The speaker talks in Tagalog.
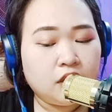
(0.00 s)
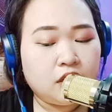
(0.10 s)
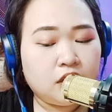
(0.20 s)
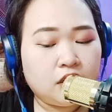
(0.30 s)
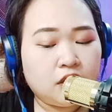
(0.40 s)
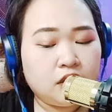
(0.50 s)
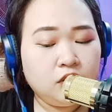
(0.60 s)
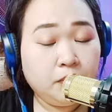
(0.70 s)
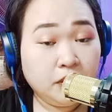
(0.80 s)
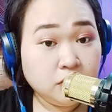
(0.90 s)
uh,
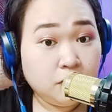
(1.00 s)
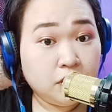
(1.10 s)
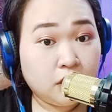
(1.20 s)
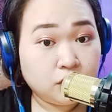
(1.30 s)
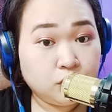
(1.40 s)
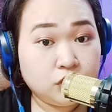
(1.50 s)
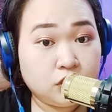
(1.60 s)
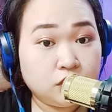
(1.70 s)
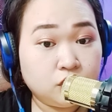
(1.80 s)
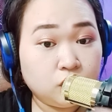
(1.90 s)
impossible na action niya
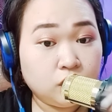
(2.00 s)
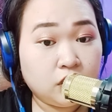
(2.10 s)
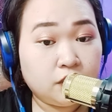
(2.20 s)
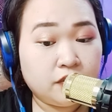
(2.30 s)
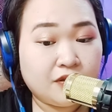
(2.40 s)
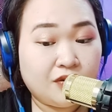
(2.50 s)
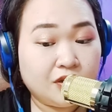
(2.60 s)
na gusto niyang gawin sa'yo.